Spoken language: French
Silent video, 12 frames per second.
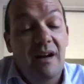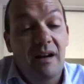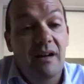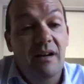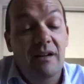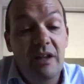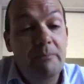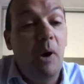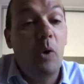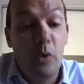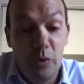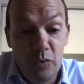euh, n'est pas
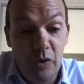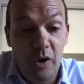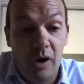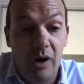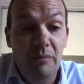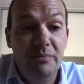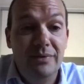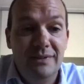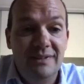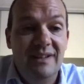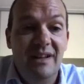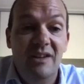reconnue en Europe
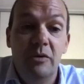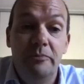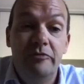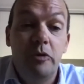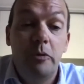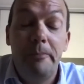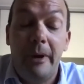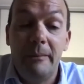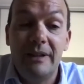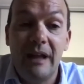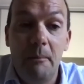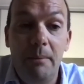et ne vous
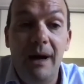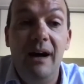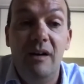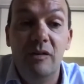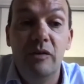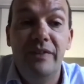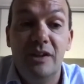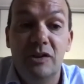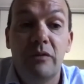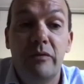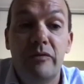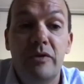permettra pas de faire ce que
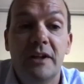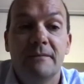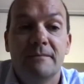vous voulez.